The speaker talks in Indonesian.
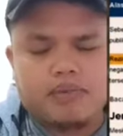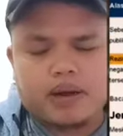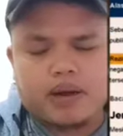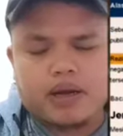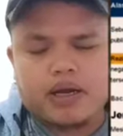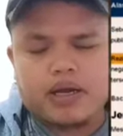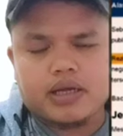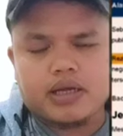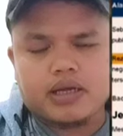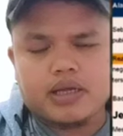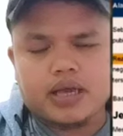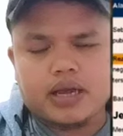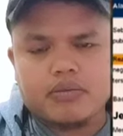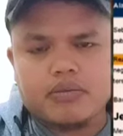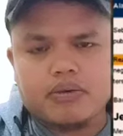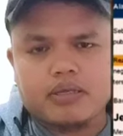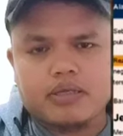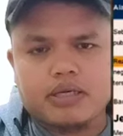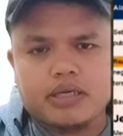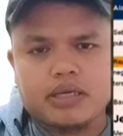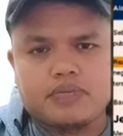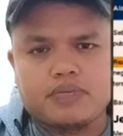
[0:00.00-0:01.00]
aturan
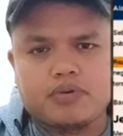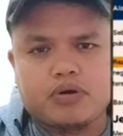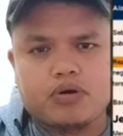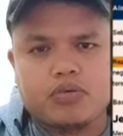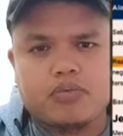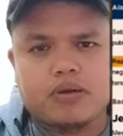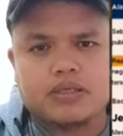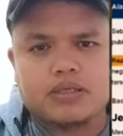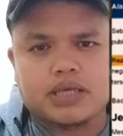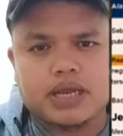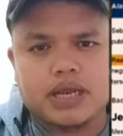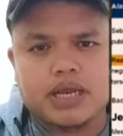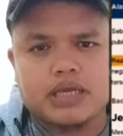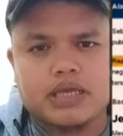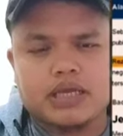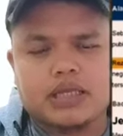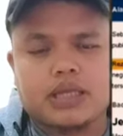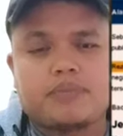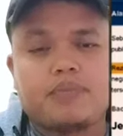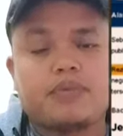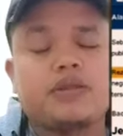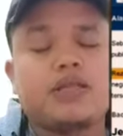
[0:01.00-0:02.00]
formil dan informal
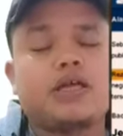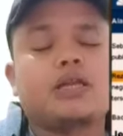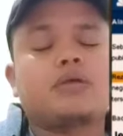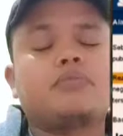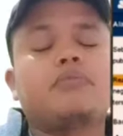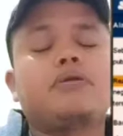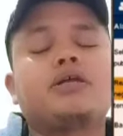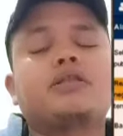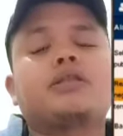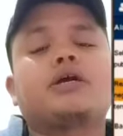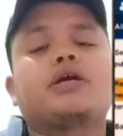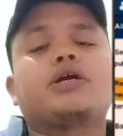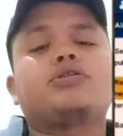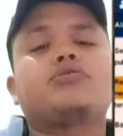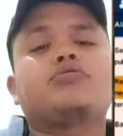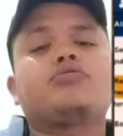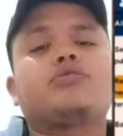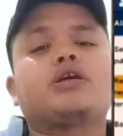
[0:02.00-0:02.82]
untuk mencegah negara